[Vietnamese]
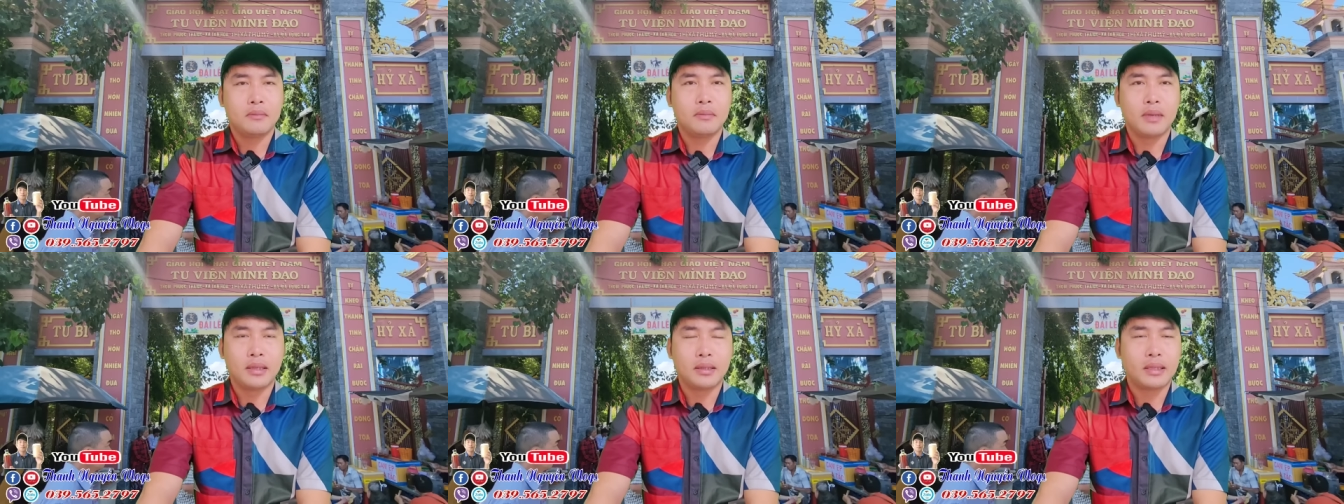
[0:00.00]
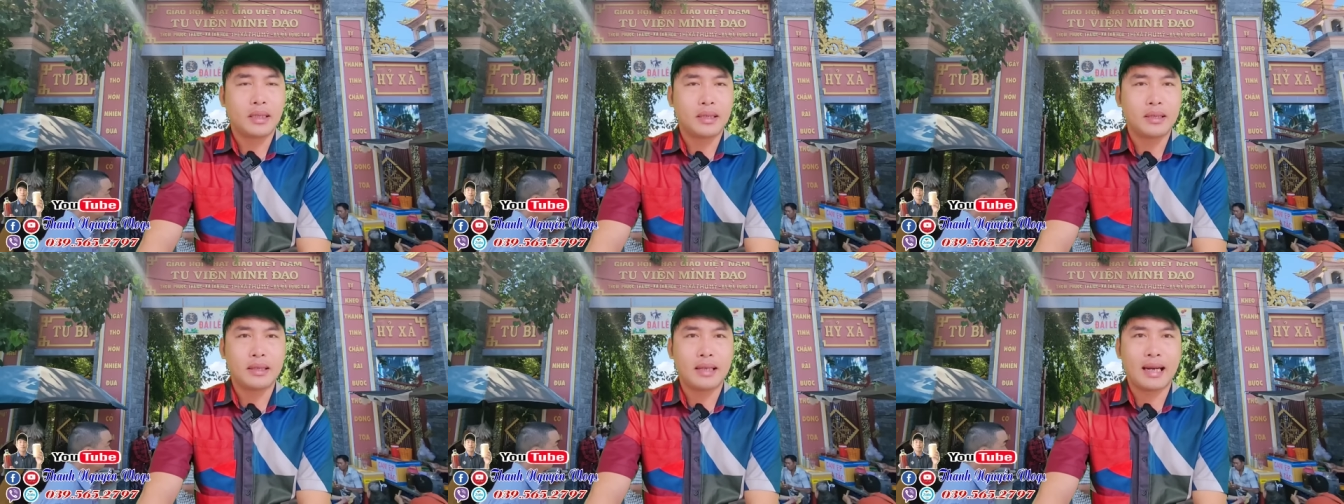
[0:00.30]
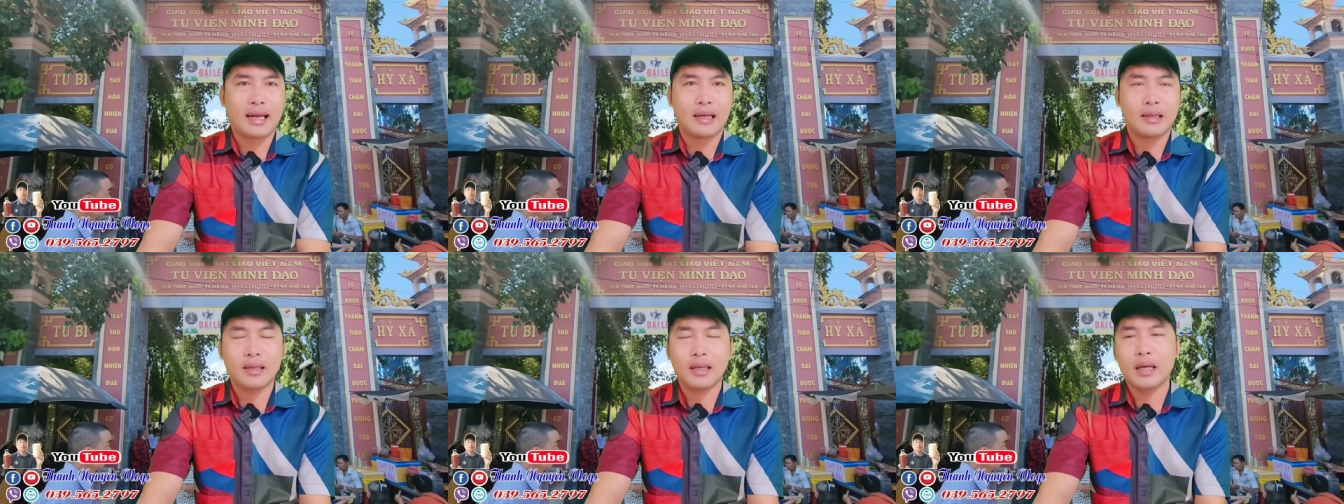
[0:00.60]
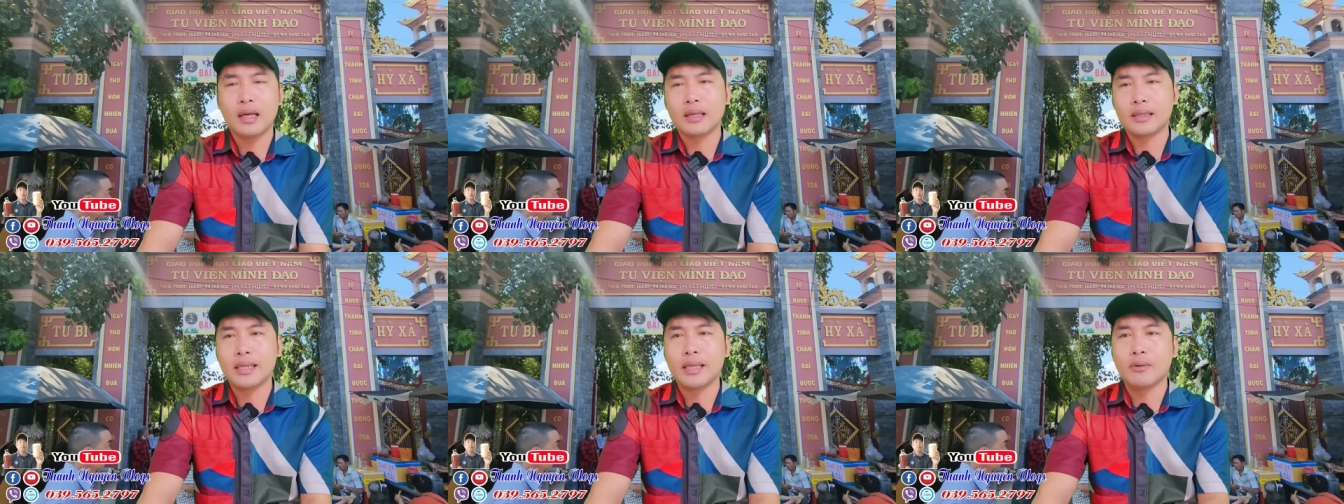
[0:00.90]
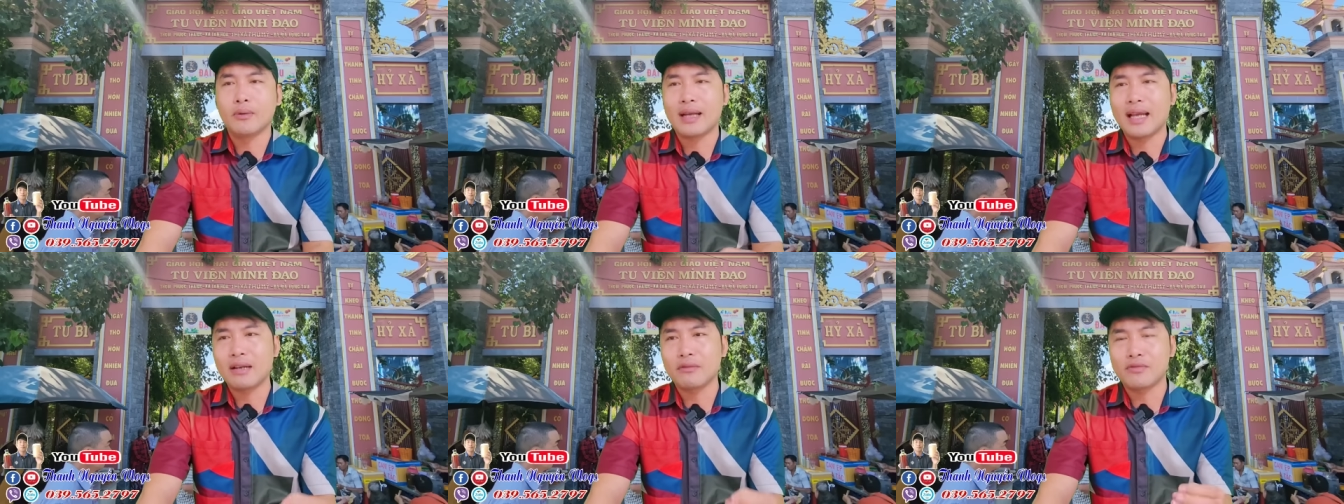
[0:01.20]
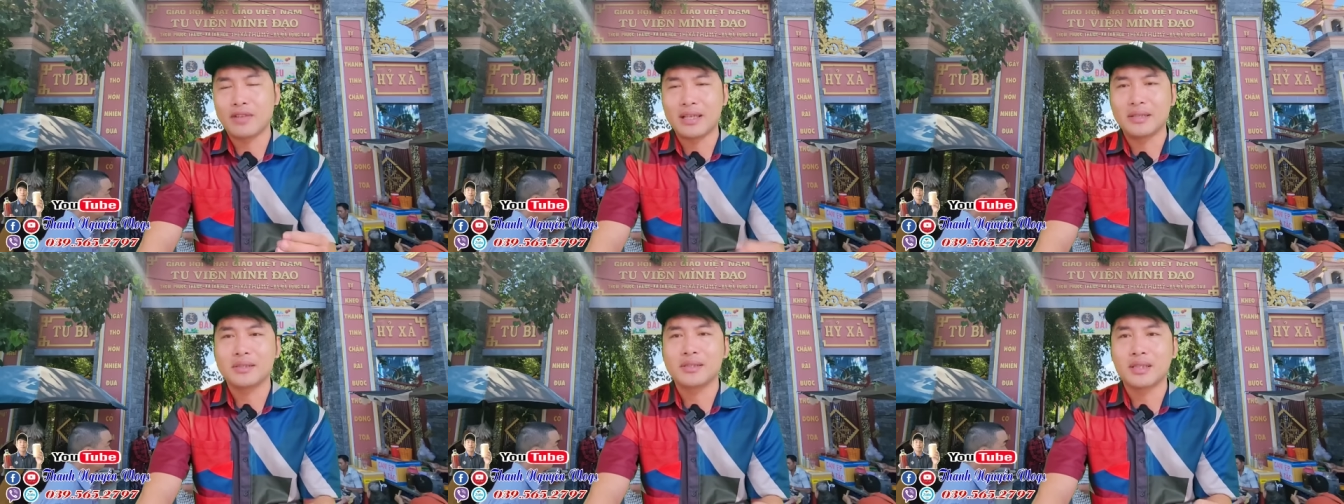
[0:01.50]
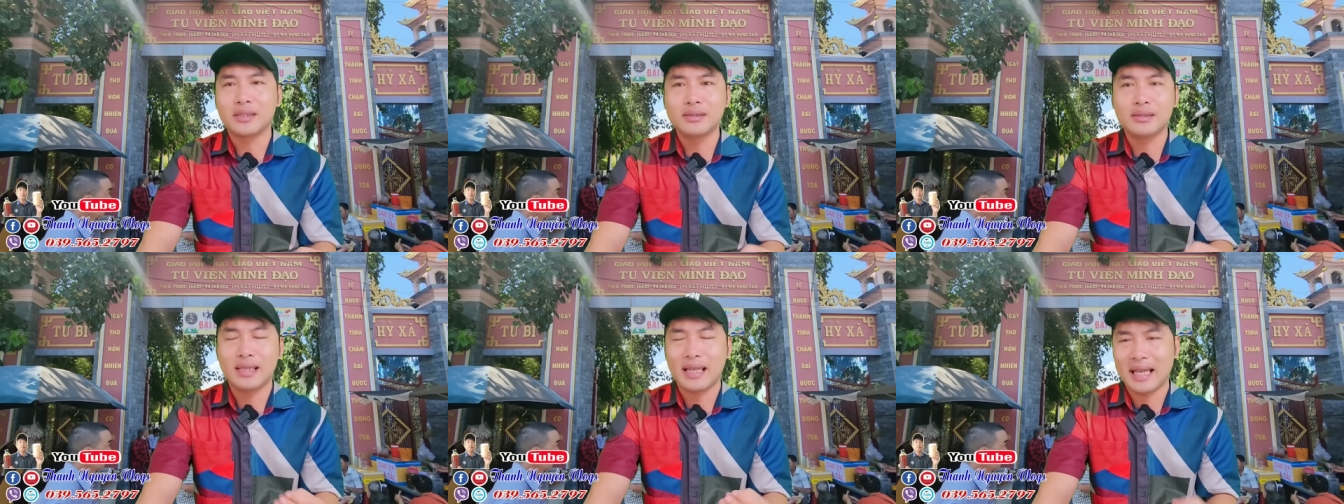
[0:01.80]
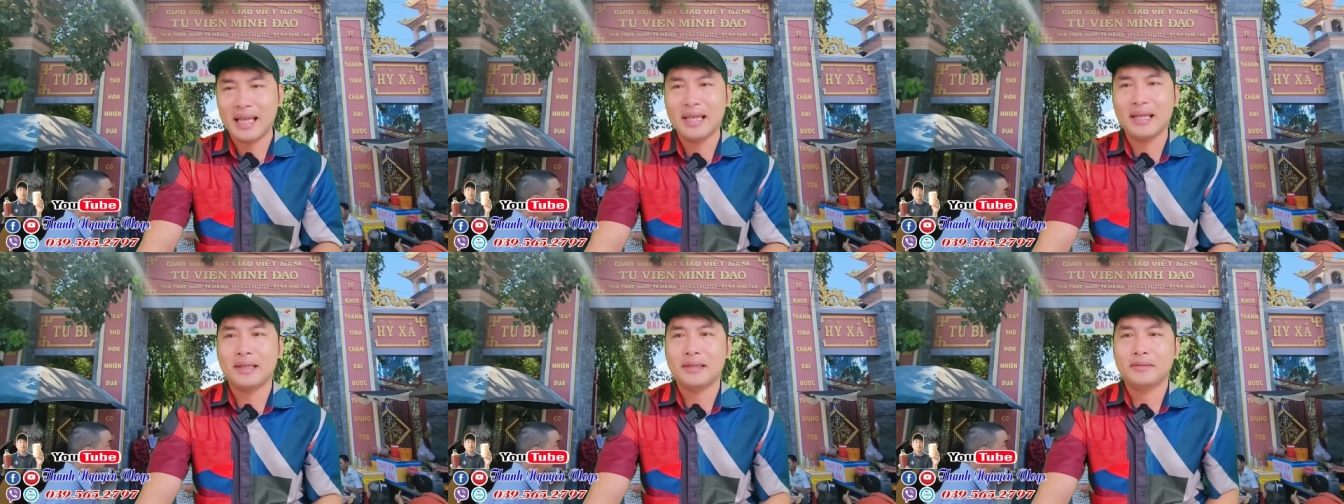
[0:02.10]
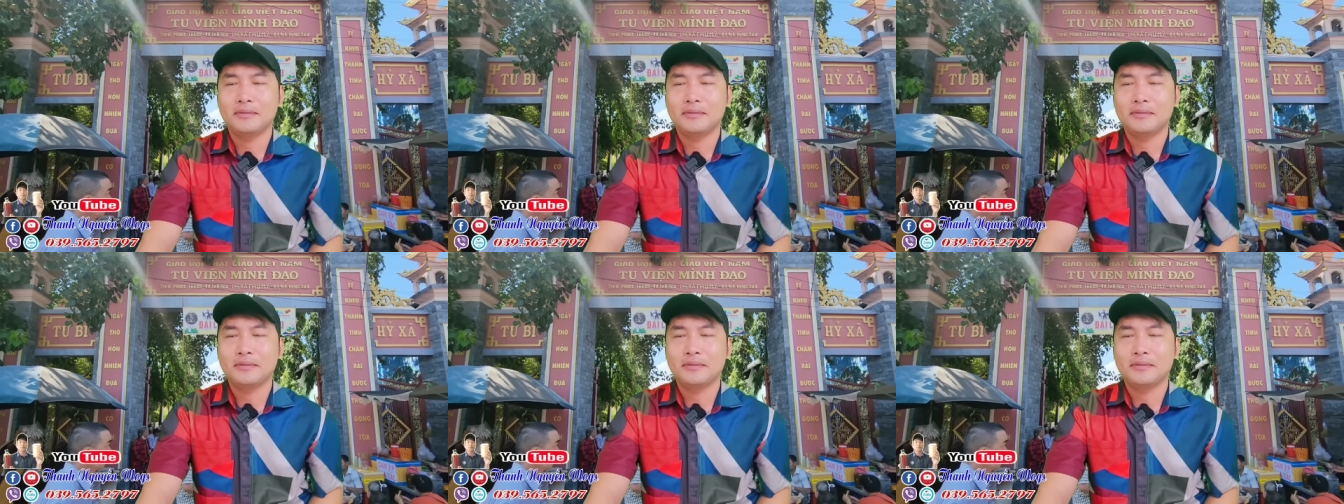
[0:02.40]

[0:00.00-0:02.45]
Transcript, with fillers: mình tin rằng là rất có nhiều các vị sư khác